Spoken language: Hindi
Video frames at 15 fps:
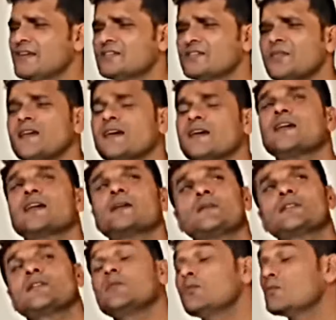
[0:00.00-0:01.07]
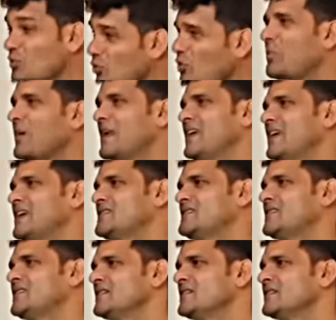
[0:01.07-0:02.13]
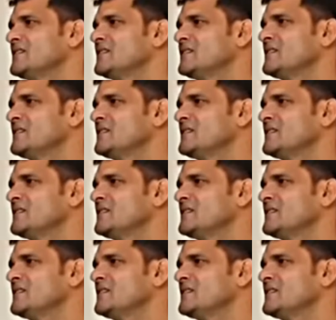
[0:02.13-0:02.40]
तो मेरे कहने का मतलब उनको पहले आना चाहिए ना